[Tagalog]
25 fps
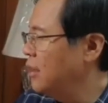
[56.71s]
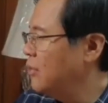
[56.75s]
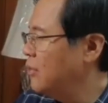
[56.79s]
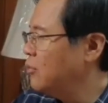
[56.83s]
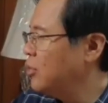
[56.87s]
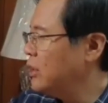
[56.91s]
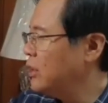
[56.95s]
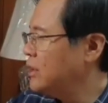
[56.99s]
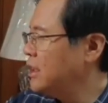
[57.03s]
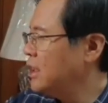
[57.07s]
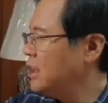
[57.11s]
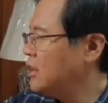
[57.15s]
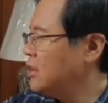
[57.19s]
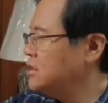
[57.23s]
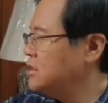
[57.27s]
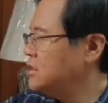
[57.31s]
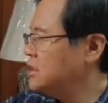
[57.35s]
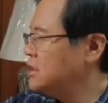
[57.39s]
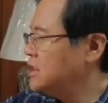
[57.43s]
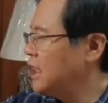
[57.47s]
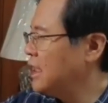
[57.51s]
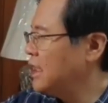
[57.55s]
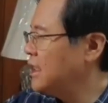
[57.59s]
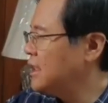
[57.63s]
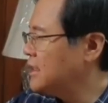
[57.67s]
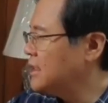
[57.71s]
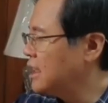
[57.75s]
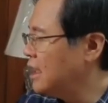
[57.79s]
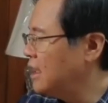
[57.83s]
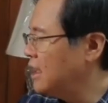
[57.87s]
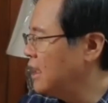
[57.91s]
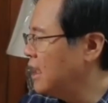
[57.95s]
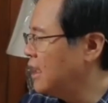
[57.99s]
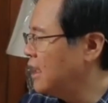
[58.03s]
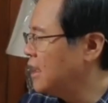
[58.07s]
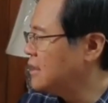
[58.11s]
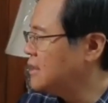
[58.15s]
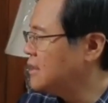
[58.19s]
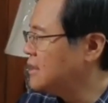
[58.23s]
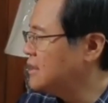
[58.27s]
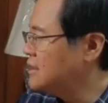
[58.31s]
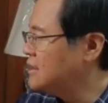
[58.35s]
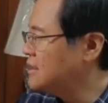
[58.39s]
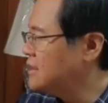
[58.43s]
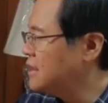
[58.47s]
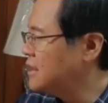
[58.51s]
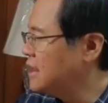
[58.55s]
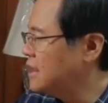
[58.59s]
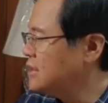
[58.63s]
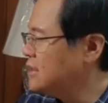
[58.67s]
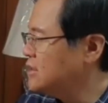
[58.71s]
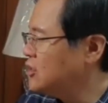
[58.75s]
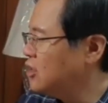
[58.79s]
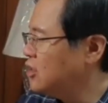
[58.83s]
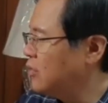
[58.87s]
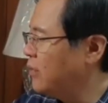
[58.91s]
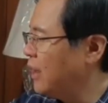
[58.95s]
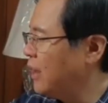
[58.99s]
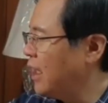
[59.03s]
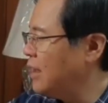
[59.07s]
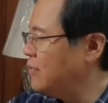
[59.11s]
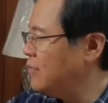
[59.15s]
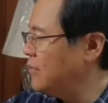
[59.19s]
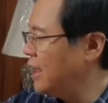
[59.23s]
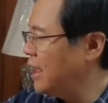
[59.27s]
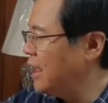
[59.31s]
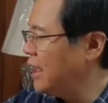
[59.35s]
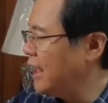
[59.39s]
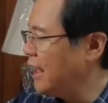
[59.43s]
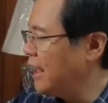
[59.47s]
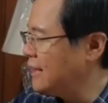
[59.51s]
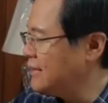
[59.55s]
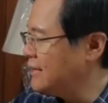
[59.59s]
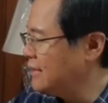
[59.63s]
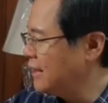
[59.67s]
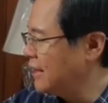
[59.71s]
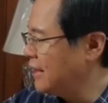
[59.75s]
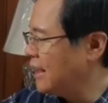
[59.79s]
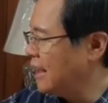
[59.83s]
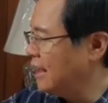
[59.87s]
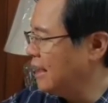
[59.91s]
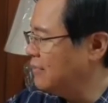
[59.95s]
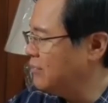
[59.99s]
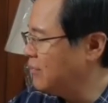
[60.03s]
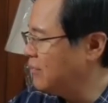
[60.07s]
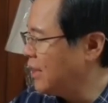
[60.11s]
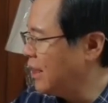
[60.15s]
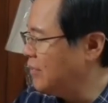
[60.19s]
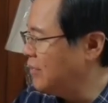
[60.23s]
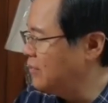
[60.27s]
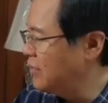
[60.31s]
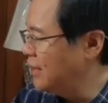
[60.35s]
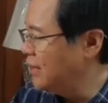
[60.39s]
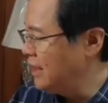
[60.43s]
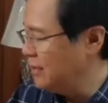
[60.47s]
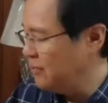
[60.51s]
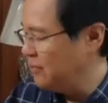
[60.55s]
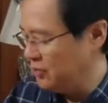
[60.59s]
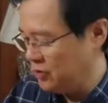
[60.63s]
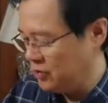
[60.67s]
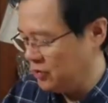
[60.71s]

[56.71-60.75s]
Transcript: Pwede congenital heart disease o baka may electrical problem